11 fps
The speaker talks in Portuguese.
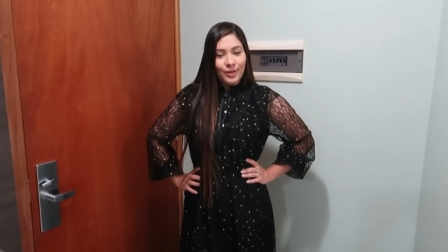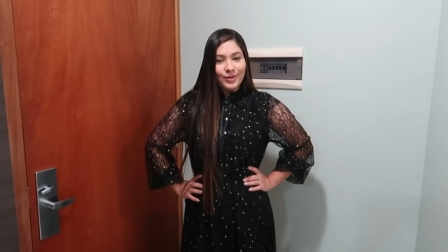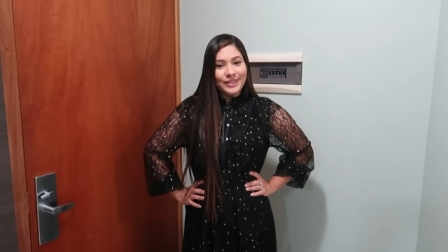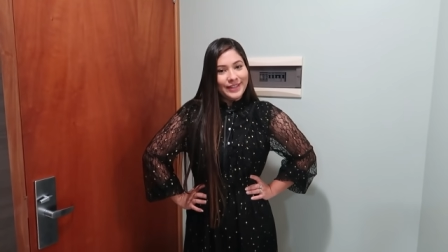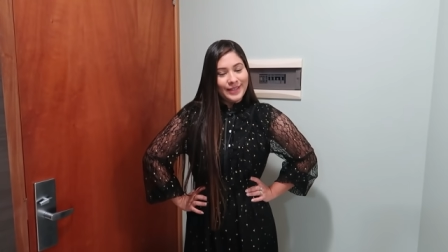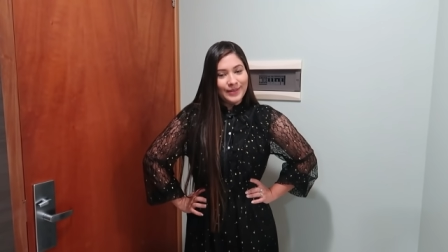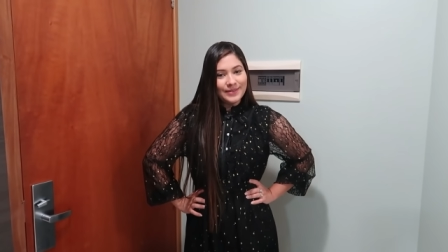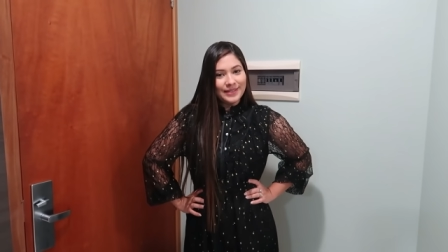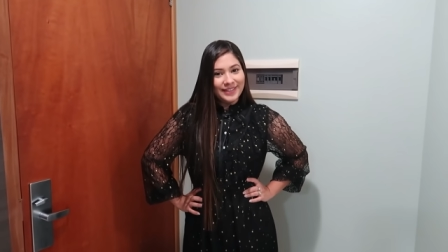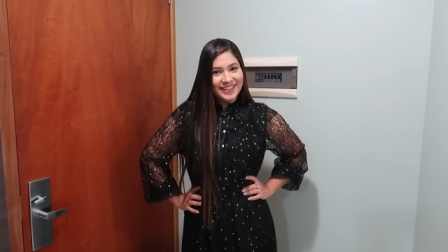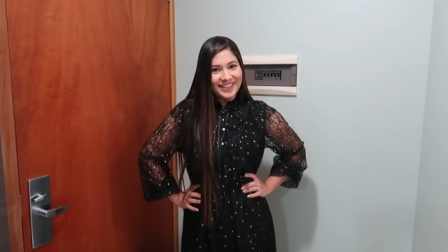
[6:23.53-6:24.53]
é o que que tá
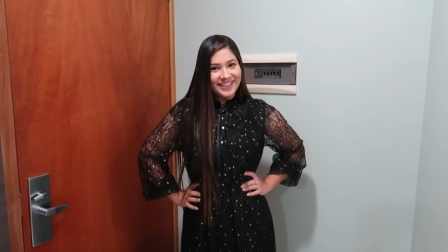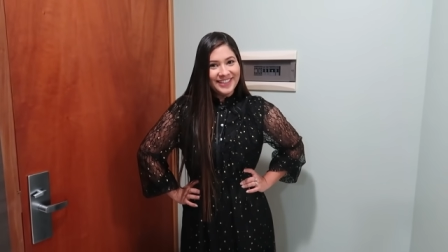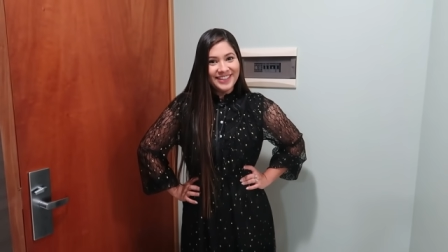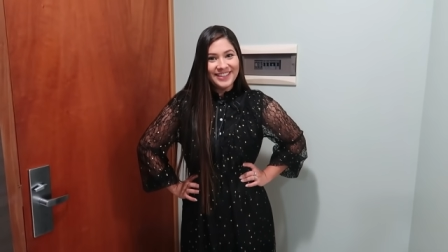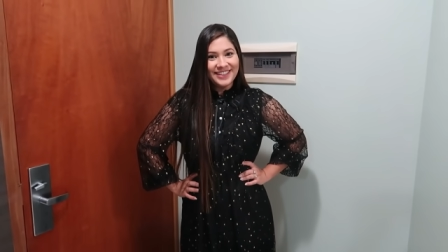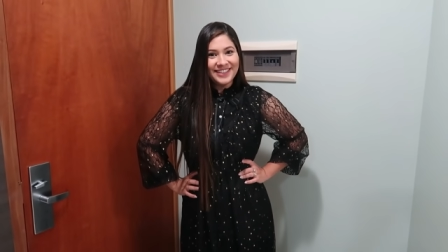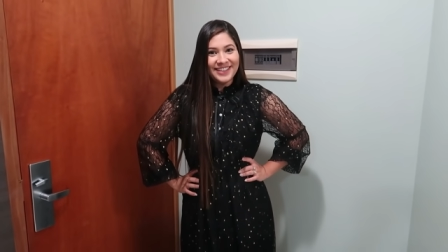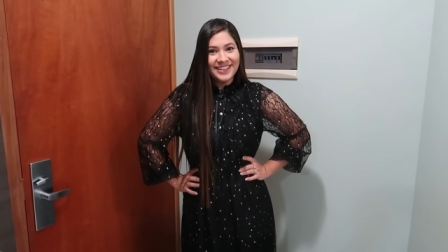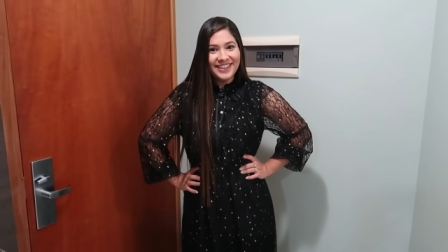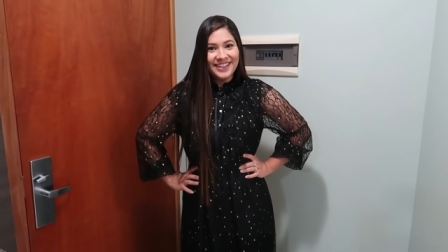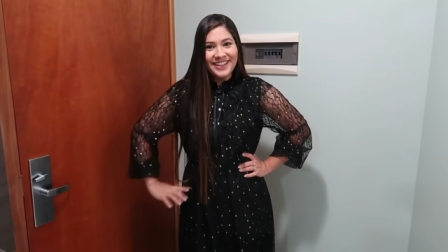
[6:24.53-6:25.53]
Teve um carinha da
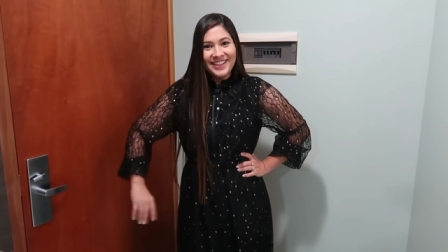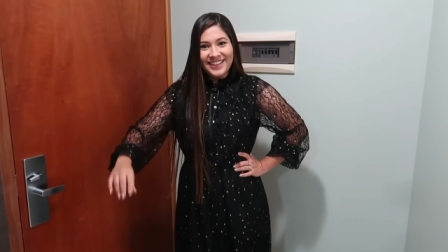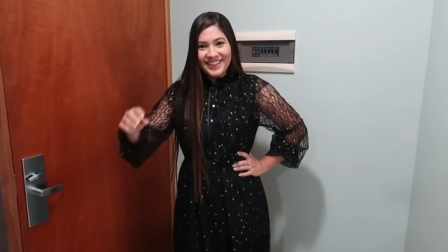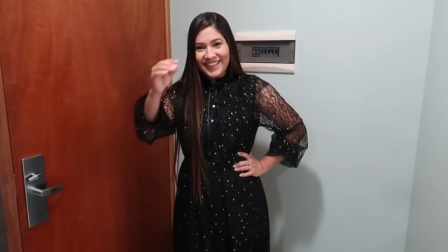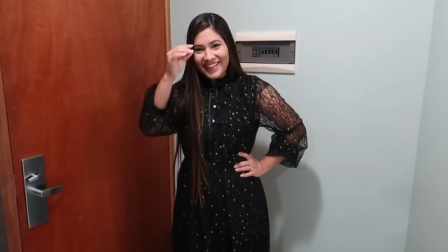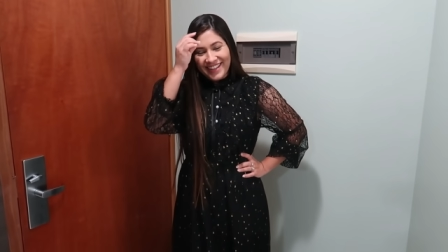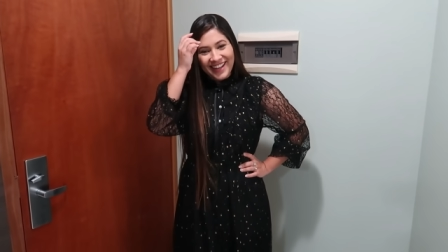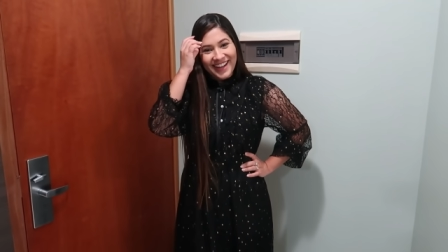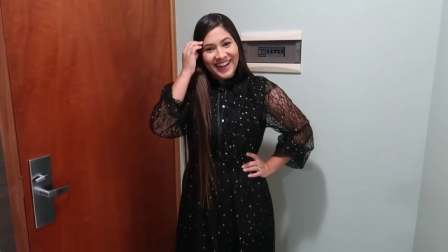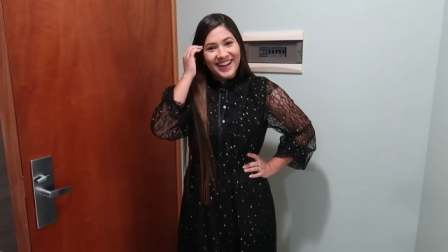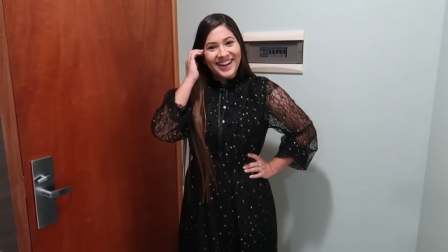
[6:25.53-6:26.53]
agência que já gamou no teu...
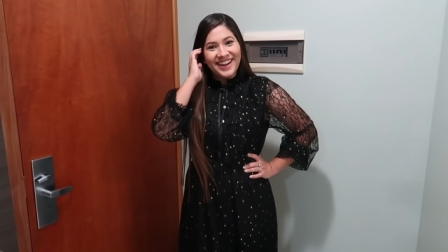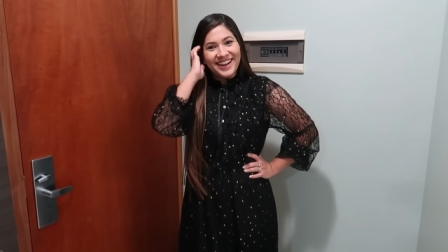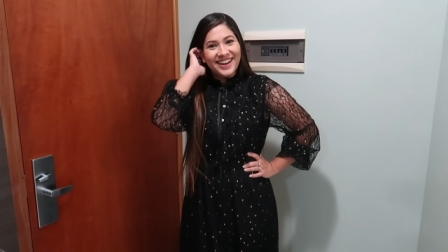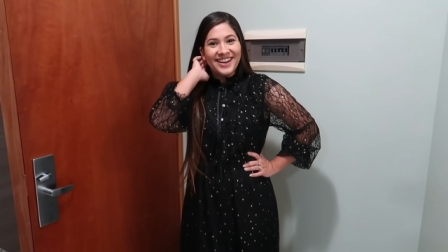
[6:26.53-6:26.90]
Uhum.